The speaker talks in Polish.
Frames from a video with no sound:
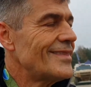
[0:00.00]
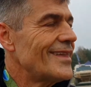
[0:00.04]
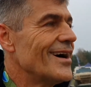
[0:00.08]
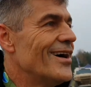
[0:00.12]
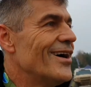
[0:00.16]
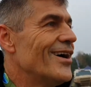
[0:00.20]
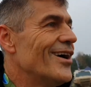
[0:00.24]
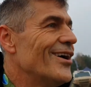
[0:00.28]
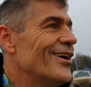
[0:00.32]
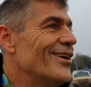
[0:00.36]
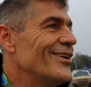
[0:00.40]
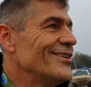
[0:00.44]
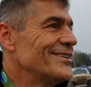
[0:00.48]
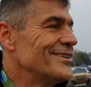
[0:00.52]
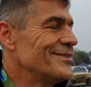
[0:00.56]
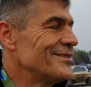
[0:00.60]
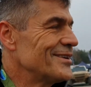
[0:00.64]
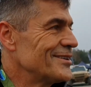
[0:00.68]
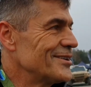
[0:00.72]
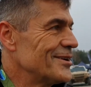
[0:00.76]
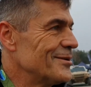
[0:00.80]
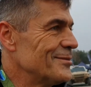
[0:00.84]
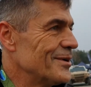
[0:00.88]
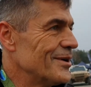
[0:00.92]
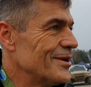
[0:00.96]
O, nie
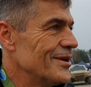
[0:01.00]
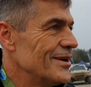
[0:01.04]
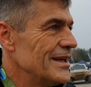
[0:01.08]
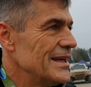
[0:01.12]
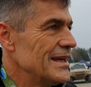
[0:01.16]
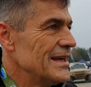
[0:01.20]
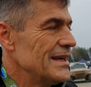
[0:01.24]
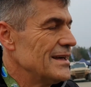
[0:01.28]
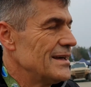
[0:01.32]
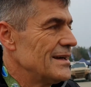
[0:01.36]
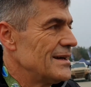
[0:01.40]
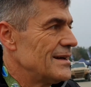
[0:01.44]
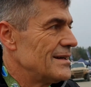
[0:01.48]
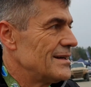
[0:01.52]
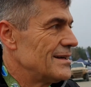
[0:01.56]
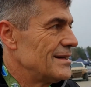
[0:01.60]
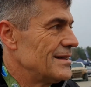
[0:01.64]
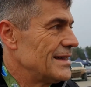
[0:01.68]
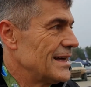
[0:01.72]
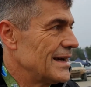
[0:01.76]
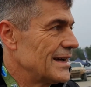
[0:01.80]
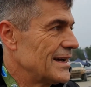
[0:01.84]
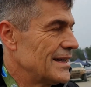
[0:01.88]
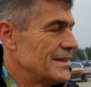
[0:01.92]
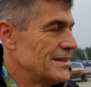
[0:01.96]
wiadomo.
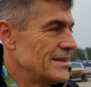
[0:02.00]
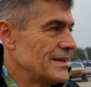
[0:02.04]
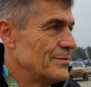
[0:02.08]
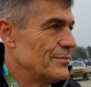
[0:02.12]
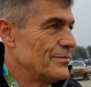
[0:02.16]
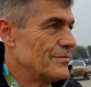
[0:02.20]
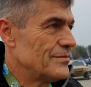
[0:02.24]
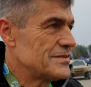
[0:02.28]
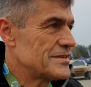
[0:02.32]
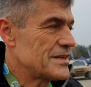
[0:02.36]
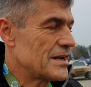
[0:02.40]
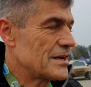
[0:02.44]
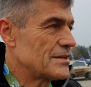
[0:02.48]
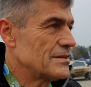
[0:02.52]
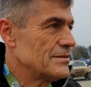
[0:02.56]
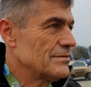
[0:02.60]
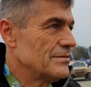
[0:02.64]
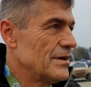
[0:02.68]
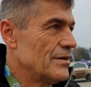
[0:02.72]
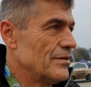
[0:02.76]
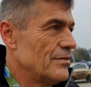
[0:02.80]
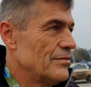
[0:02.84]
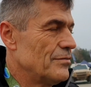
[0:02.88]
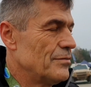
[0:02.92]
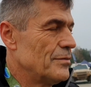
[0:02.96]
E, najchętniej bym
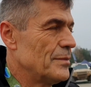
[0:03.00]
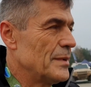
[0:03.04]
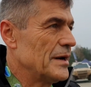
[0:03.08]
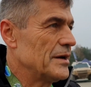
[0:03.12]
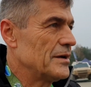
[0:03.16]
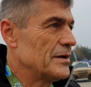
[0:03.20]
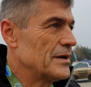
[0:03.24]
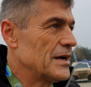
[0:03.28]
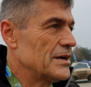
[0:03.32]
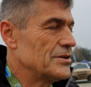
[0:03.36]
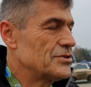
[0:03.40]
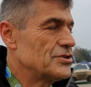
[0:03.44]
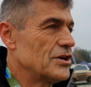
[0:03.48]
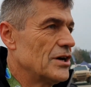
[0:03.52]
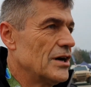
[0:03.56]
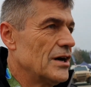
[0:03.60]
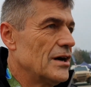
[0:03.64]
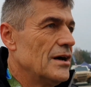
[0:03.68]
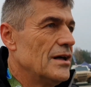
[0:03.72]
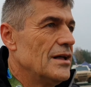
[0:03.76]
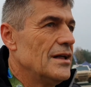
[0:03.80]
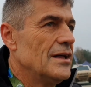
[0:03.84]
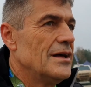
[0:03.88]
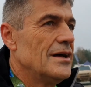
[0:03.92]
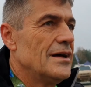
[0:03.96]
wystartował w Bay e,